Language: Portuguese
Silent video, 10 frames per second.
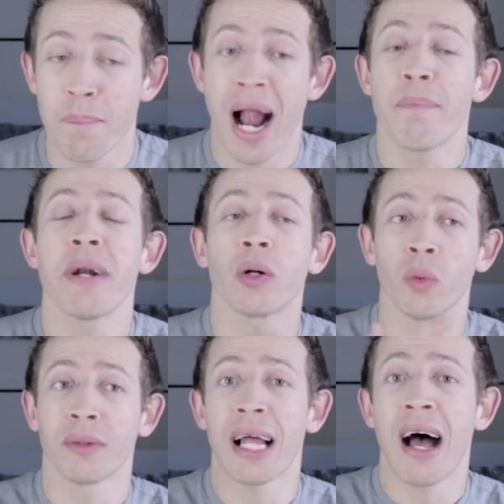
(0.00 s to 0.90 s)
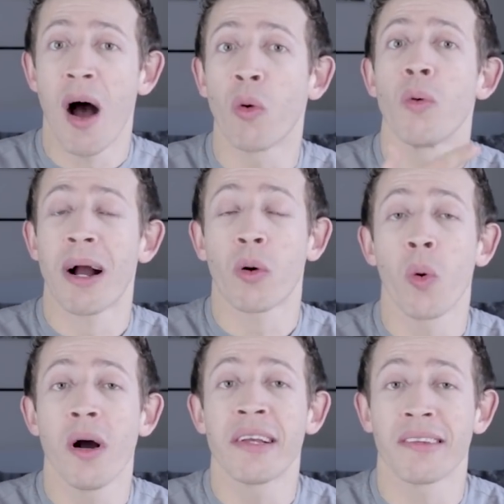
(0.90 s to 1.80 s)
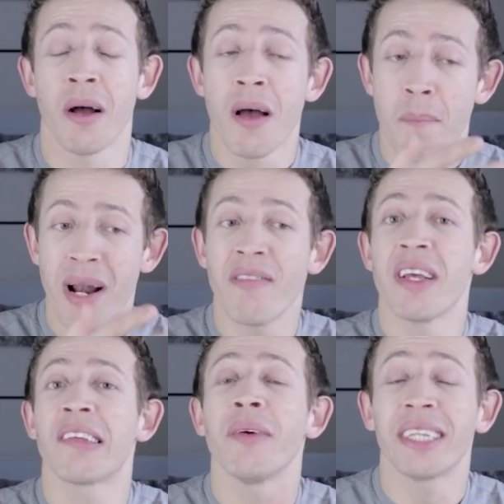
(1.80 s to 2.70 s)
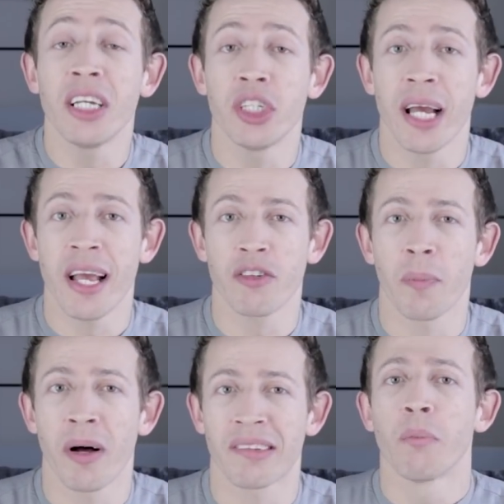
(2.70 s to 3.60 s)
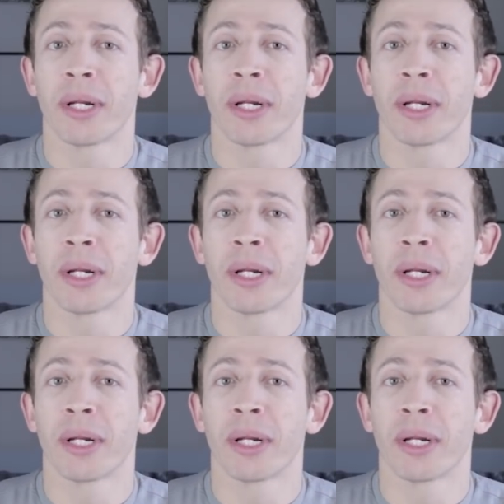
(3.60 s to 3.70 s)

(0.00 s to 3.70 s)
para perguntar alguma coisa para ver se eu entendi a resposta.